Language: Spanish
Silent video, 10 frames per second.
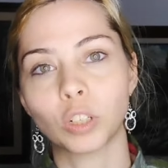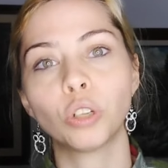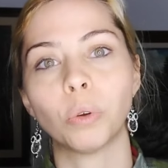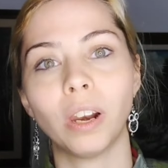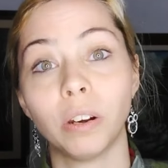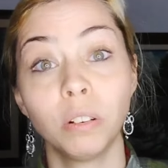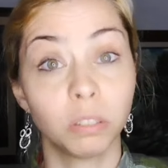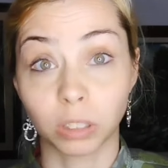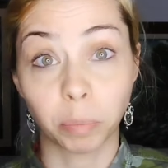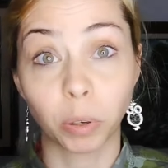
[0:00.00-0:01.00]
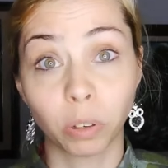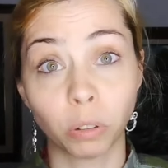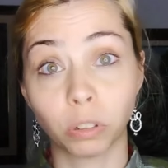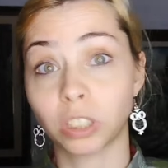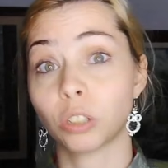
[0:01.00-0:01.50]
Eso duele, ¿no? También
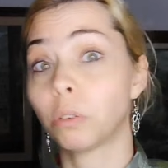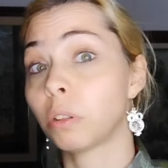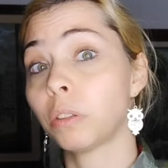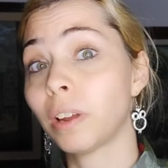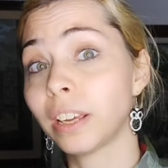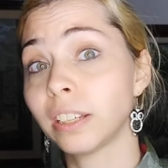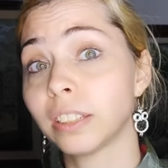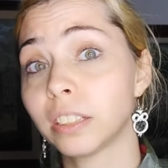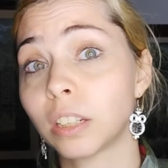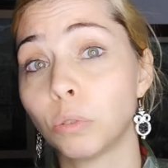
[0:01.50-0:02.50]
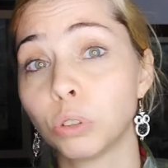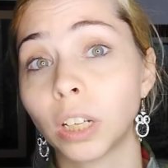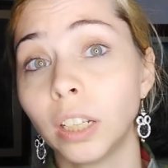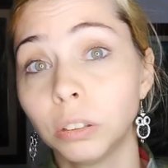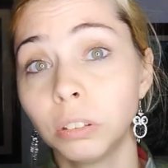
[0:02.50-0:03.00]
cuando estás conociendo a alguien que te está
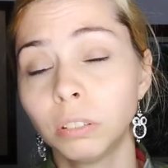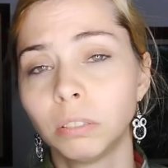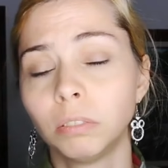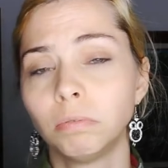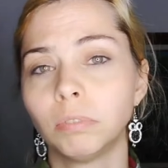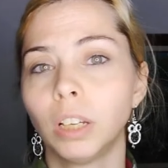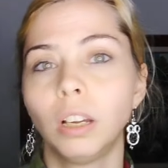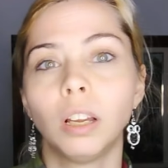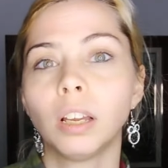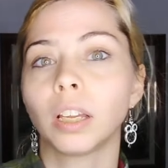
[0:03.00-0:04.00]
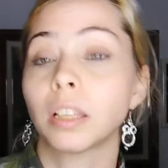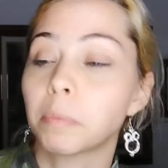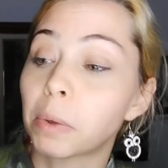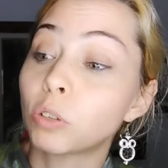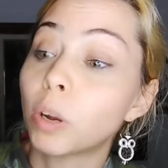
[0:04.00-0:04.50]
gustando, que
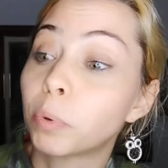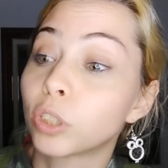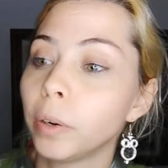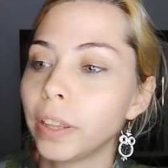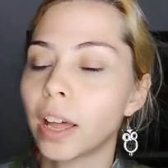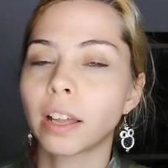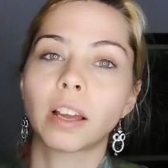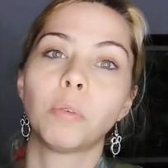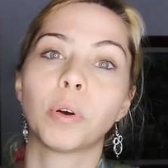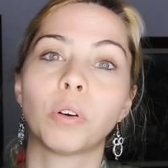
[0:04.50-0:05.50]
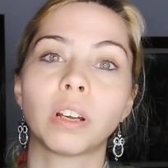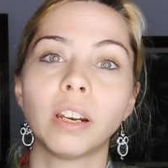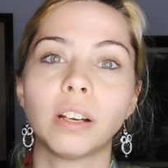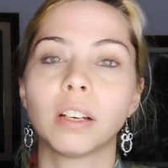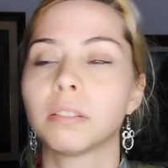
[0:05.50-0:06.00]
ves una posibilidad que a lo mejor que
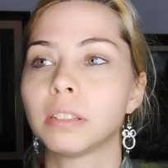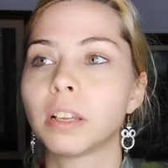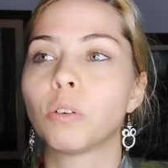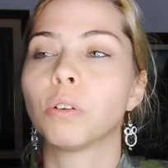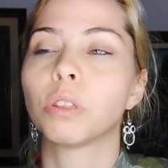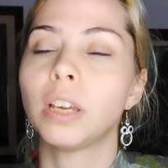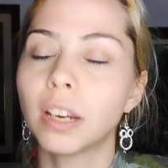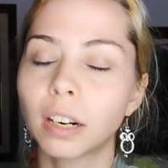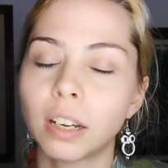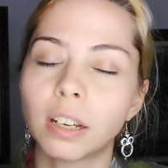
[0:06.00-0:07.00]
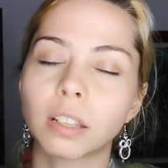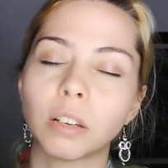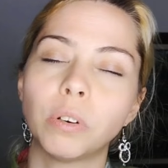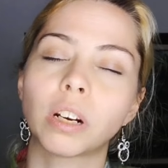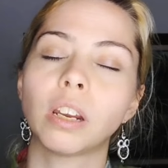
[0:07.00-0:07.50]
la, de conocerla,
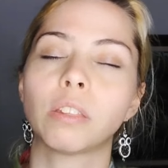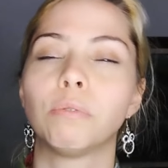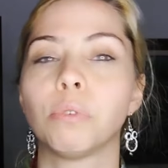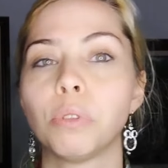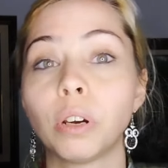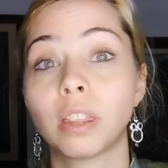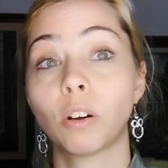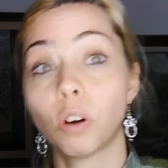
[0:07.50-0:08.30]
que una relación funcione y de